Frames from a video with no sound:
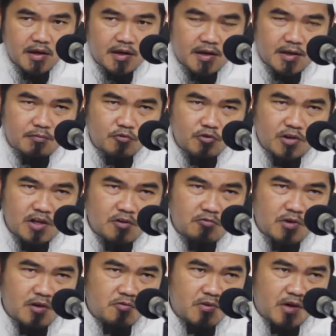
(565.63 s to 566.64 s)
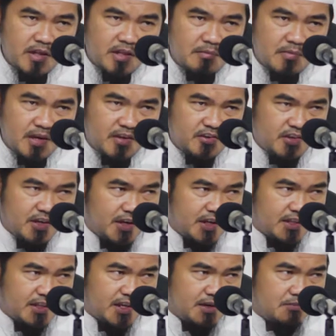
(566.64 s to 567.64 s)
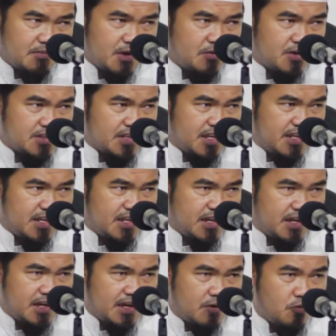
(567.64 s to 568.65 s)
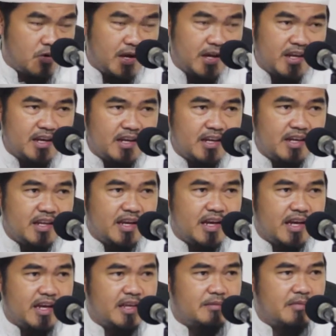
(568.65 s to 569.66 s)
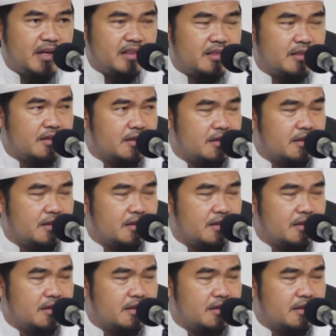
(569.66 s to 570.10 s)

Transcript: Namun kedua-duanya mengisyaratkan bahwasannya wail ini kalimat